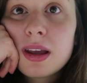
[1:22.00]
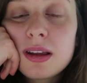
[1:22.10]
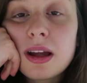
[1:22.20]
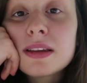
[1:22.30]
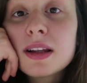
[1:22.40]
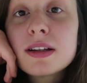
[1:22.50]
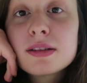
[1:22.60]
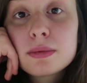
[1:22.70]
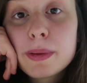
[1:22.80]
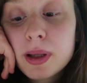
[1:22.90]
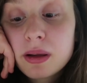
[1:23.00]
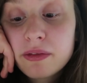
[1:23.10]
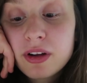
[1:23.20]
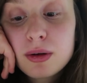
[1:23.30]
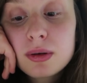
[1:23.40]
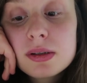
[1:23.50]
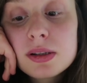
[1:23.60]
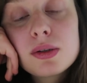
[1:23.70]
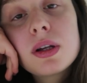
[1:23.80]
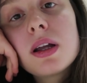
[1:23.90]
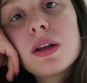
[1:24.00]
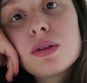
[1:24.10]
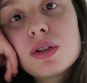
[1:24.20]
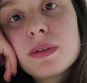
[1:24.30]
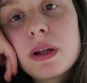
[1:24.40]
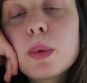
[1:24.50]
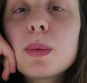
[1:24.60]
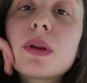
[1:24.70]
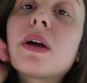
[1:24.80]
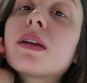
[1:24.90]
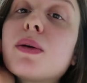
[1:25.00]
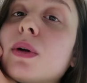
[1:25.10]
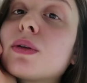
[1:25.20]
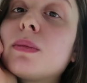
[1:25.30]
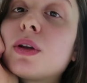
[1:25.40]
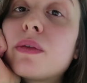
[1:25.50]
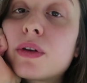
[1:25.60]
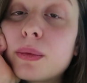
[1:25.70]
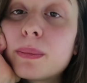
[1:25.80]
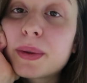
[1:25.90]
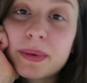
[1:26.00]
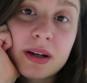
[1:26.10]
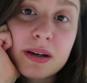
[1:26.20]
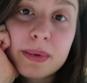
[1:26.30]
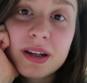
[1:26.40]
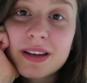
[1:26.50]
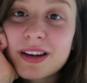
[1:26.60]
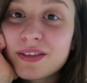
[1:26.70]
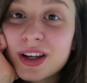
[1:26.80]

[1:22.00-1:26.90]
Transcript: e niente adesso mi metto a fare colazione e noi ci vediamo più tardi quando mi dovrò preparare per andare